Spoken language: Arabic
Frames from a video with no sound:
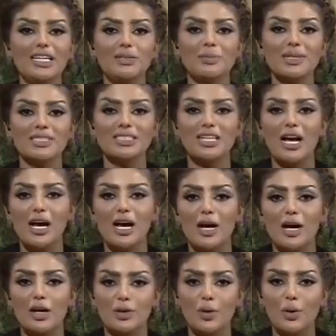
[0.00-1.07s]
أكيد
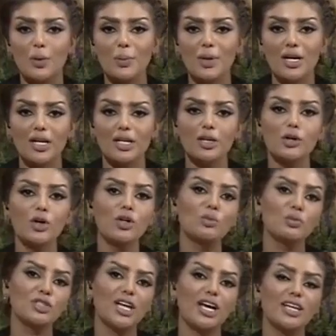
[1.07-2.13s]
مساءكم لكل
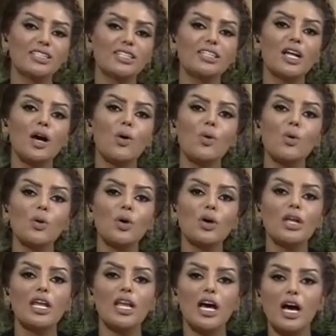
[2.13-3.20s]
مشاهدينا
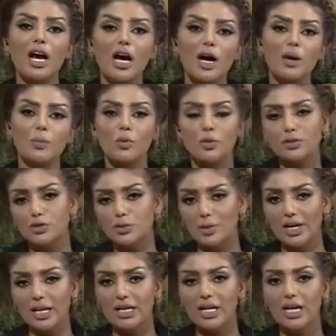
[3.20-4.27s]
وكل عام وأنتم
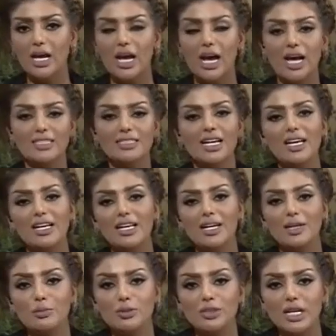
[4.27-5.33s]
بخير
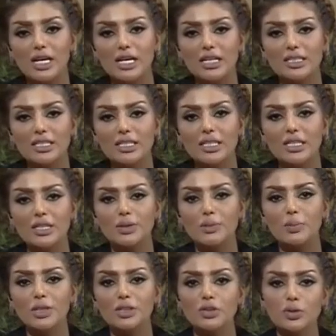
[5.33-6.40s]
أعزائي
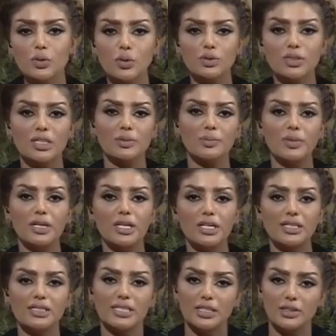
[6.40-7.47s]
المشاهدين مشروع
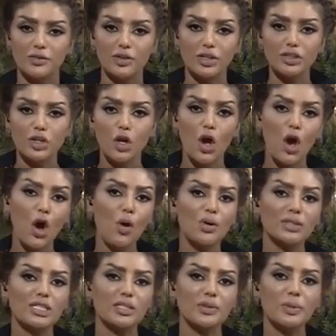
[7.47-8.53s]
تطبيق زاد فريش
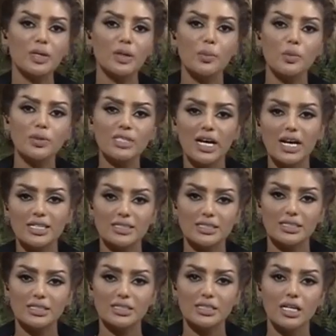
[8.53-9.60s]
هو تطبيق
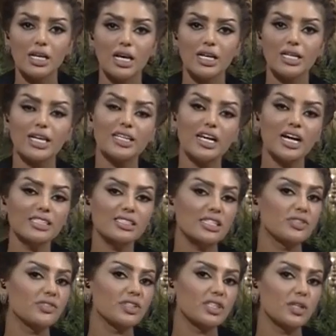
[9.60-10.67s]
متخصص يتخصص
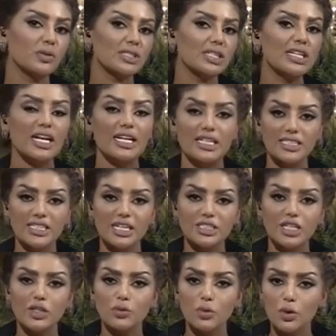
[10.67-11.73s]
في توصيل
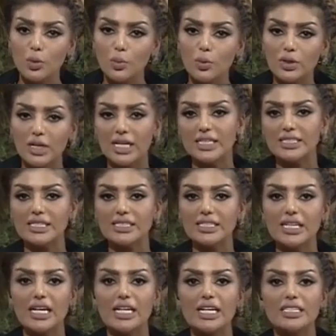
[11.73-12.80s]
الاحتياجات والأمور
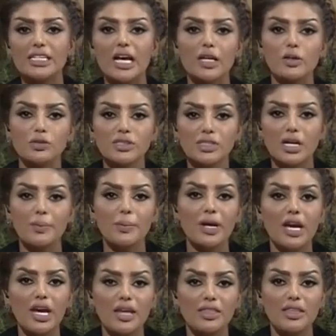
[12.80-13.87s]
الأساسية لدى الأسرة
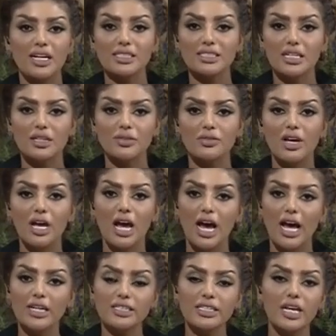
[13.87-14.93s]
بحيث يختلف
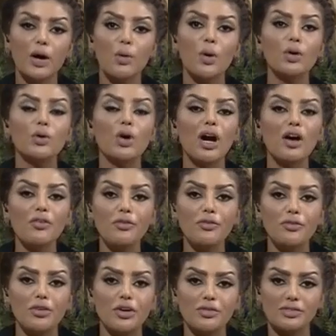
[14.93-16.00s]
عنك
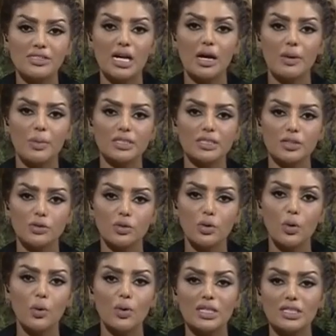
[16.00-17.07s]
ويخفف زحمة
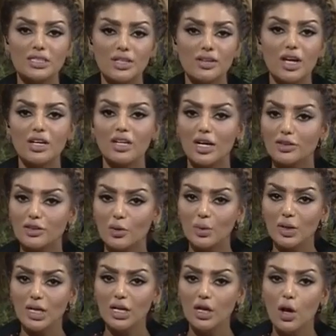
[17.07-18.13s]
الطرق والانتظار
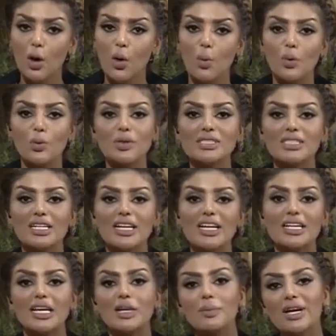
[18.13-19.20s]
الطويل ويوصل
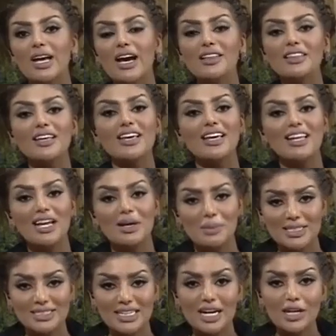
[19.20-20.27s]
لك المقاضي إلى
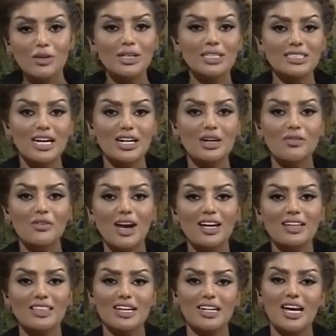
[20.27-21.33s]
بيتك خلونا نتعرف
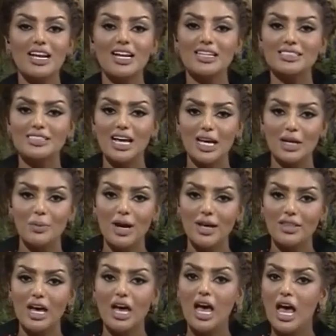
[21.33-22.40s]
أكثر على صاحب هذا